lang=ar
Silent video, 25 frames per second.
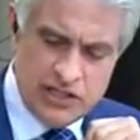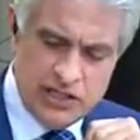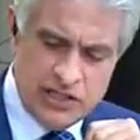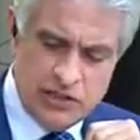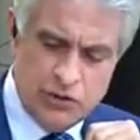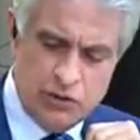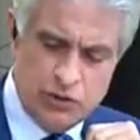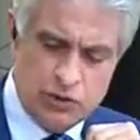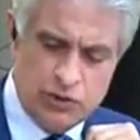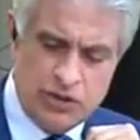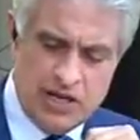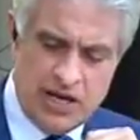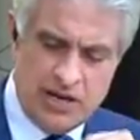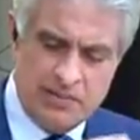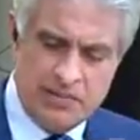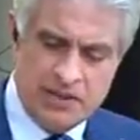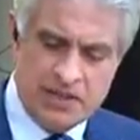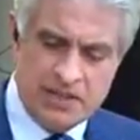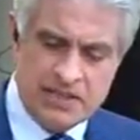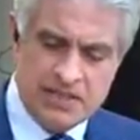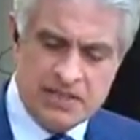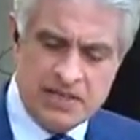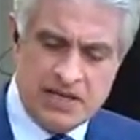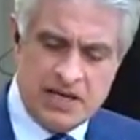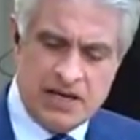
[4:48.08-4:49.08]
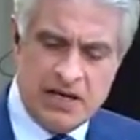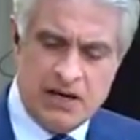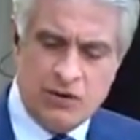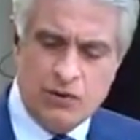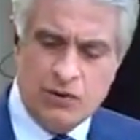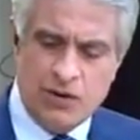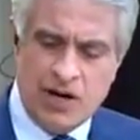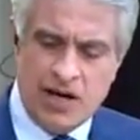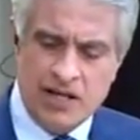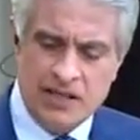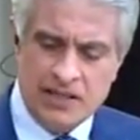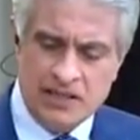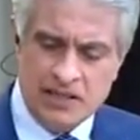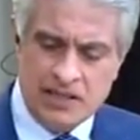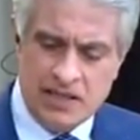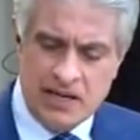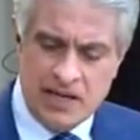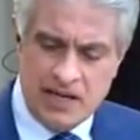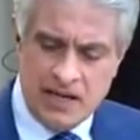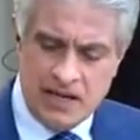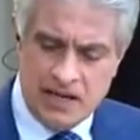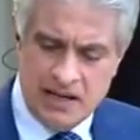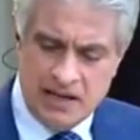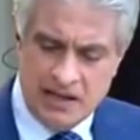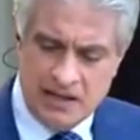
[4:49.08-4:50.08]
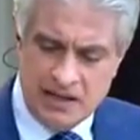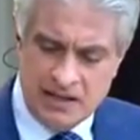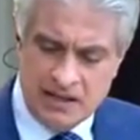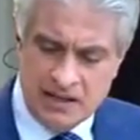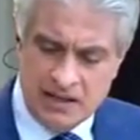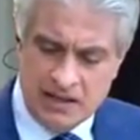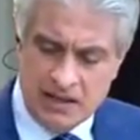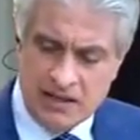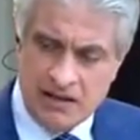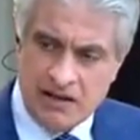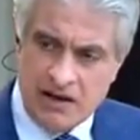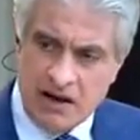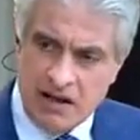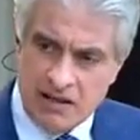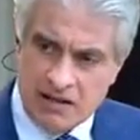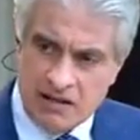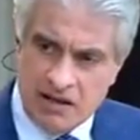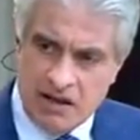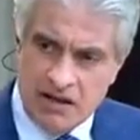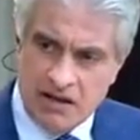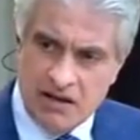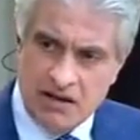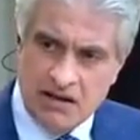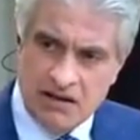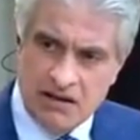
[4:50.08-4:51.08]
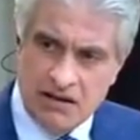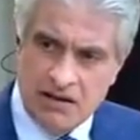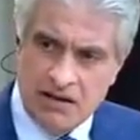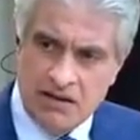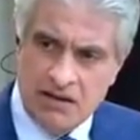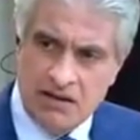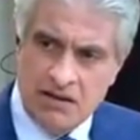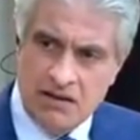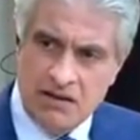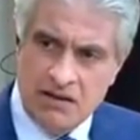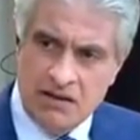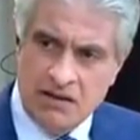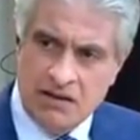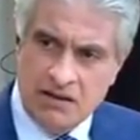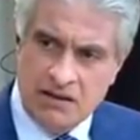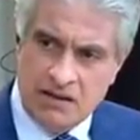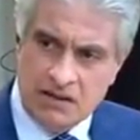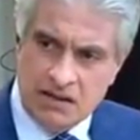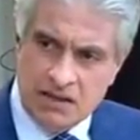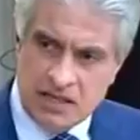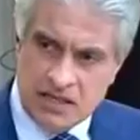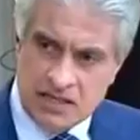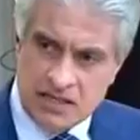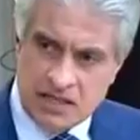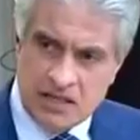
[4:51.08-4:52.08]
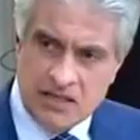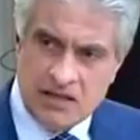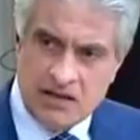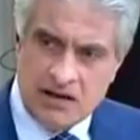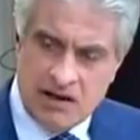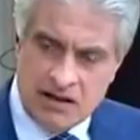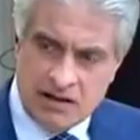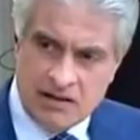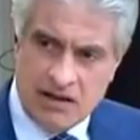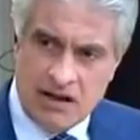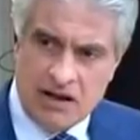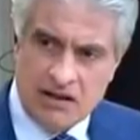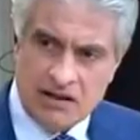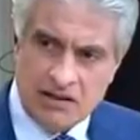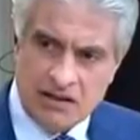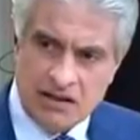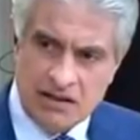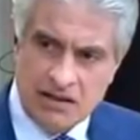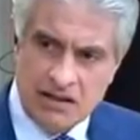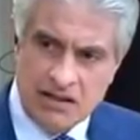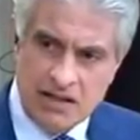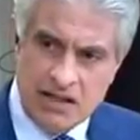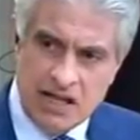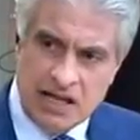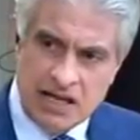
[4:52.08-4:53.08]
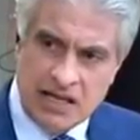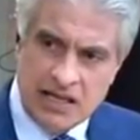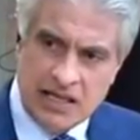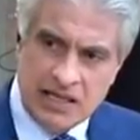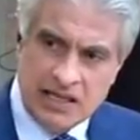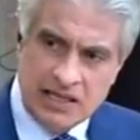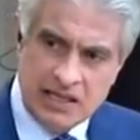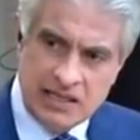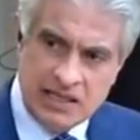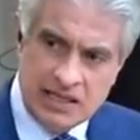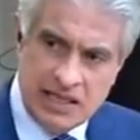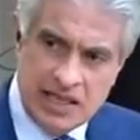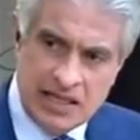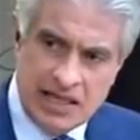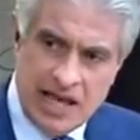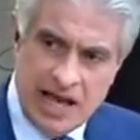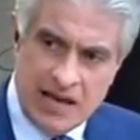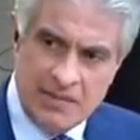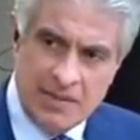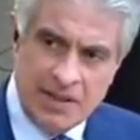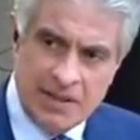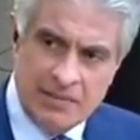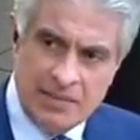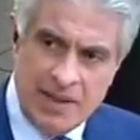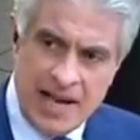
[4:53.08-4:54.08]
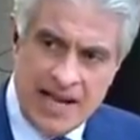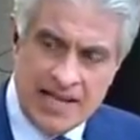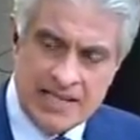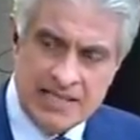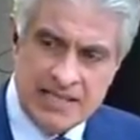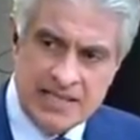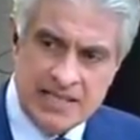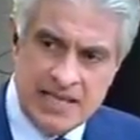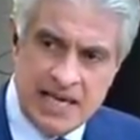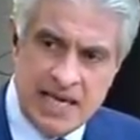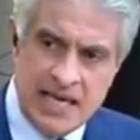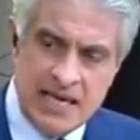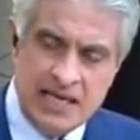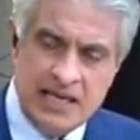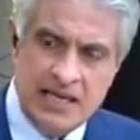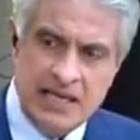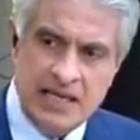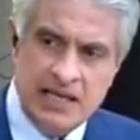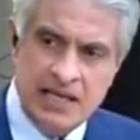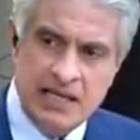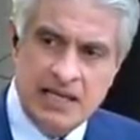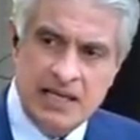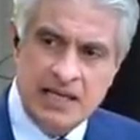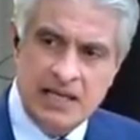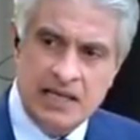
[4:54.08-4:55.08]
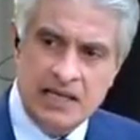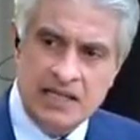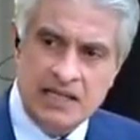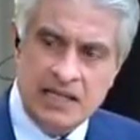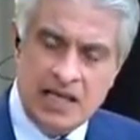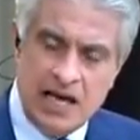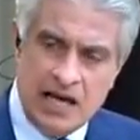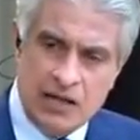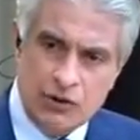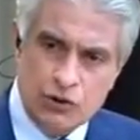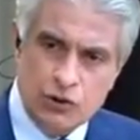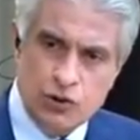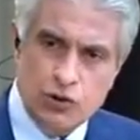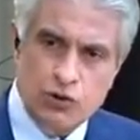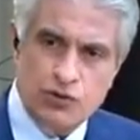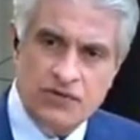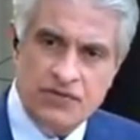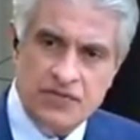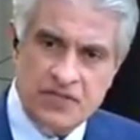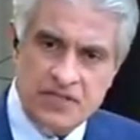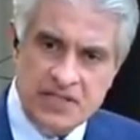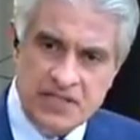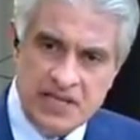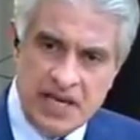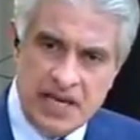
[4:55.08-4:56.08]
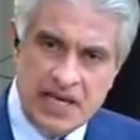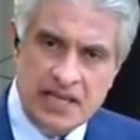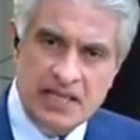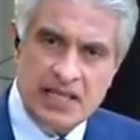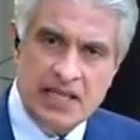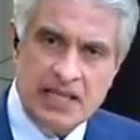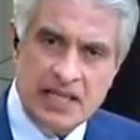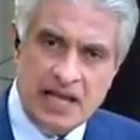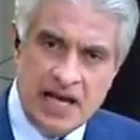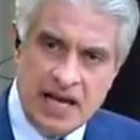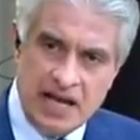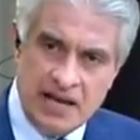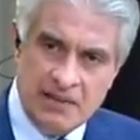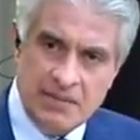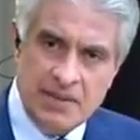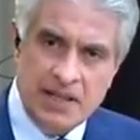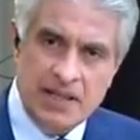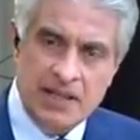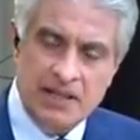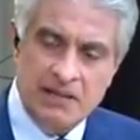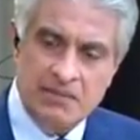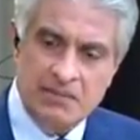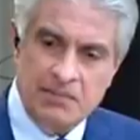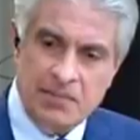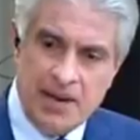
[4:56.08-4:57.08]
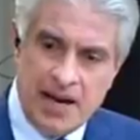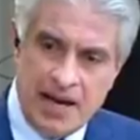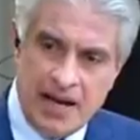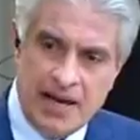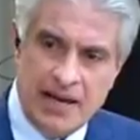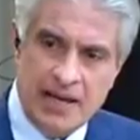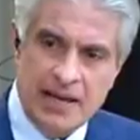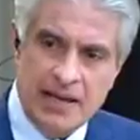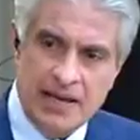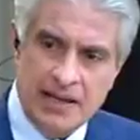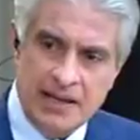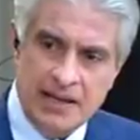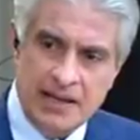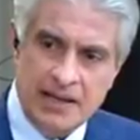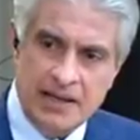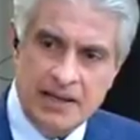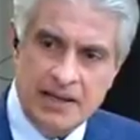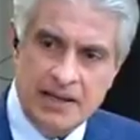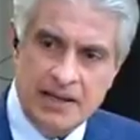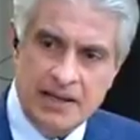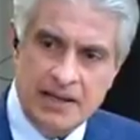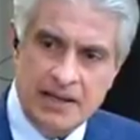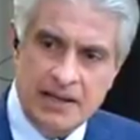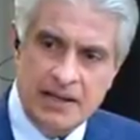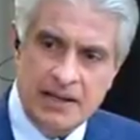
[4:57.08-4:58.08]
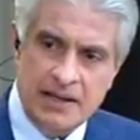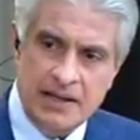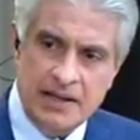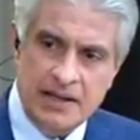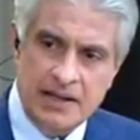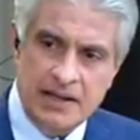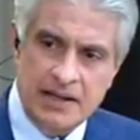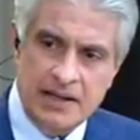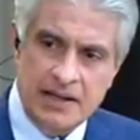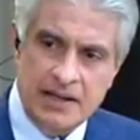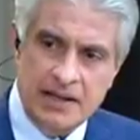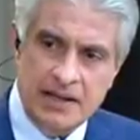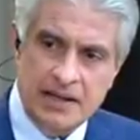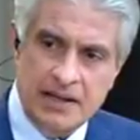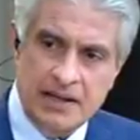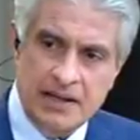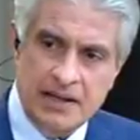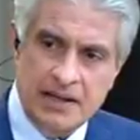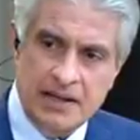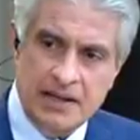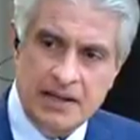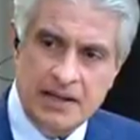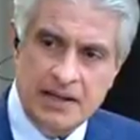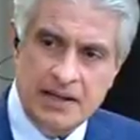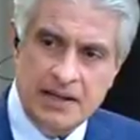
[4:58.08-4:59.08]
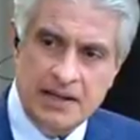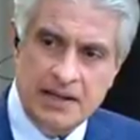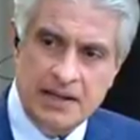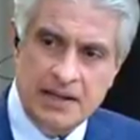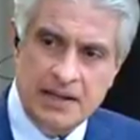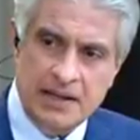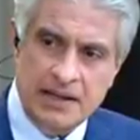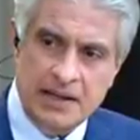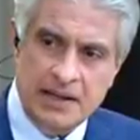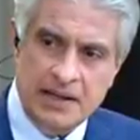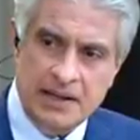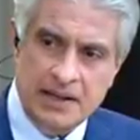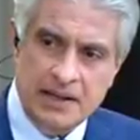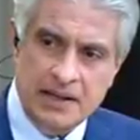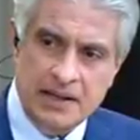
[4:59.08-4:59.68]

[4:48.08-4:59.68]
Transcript: نديله التعبير الصحيح هو حتى الخطا يظل خطا لكن نتعامل معاه ازاي تعالوا نشوف ازاي نتعامل معاه آه